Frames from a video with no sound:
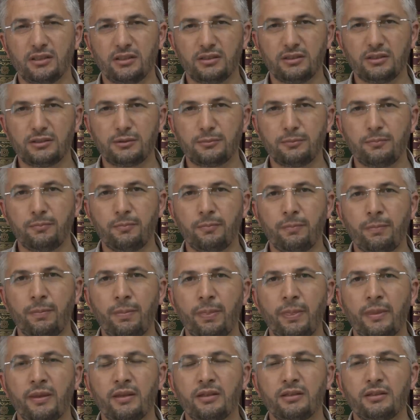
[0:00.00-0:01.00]
alınır.
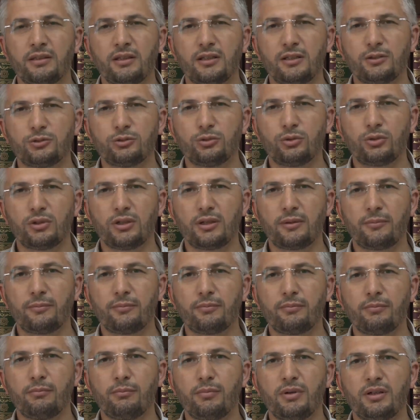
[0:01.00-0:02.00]
Daha sonra
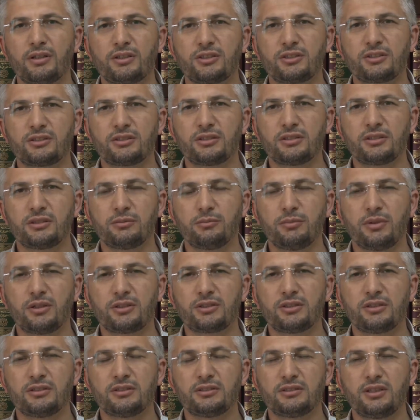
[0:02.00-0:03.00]
baş
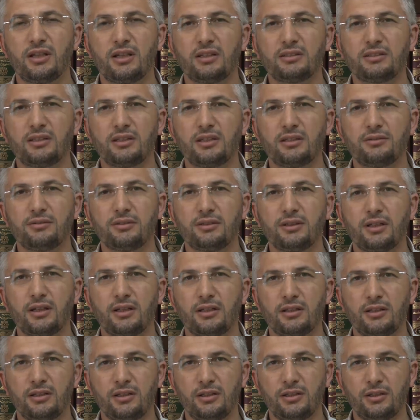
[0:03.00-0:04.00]
başın sağ tarafına
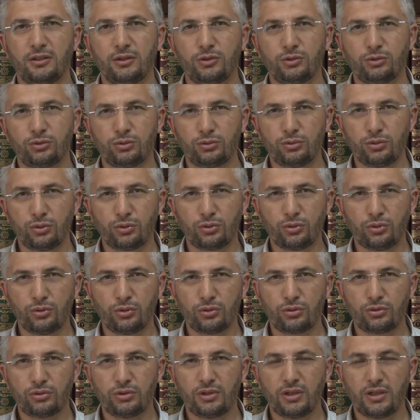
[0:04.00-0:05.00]
su
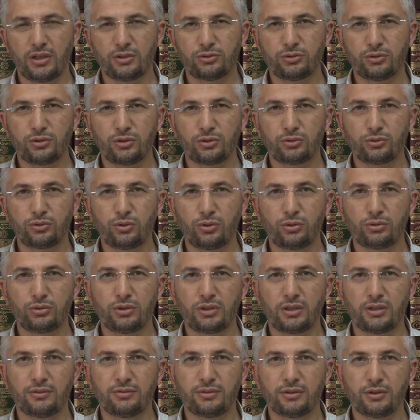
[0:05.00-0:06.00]
dökülür. Daha sonra sol
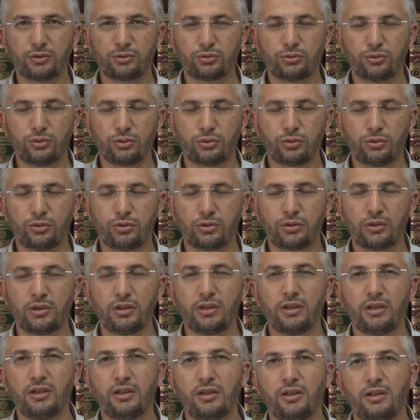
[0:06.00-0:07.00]
tarafına su dökülür.
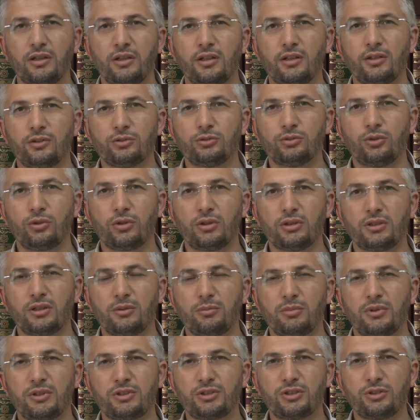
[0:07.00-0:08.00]
Sonra
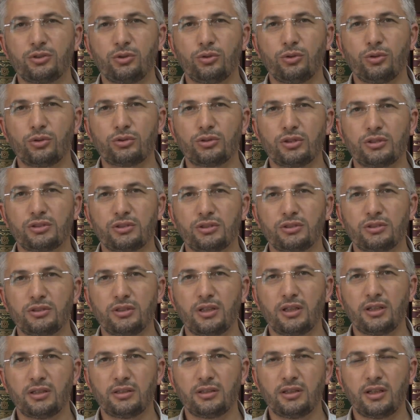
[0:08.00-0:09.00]
da başın
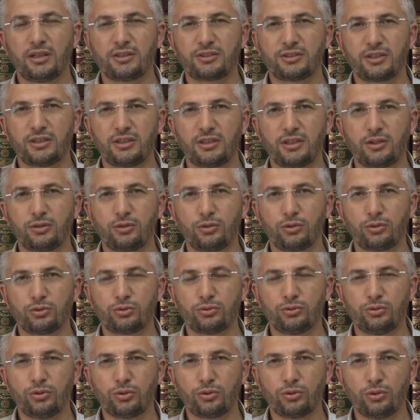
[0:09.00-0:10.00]
ortasından aşağıya doğru
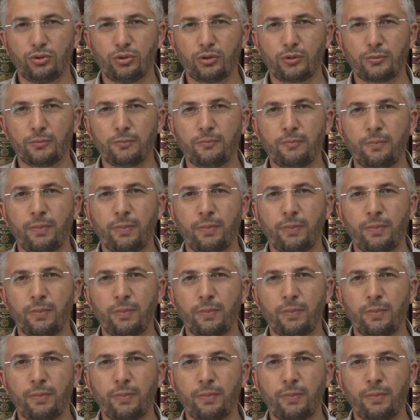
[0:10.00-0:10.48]
su dökülür.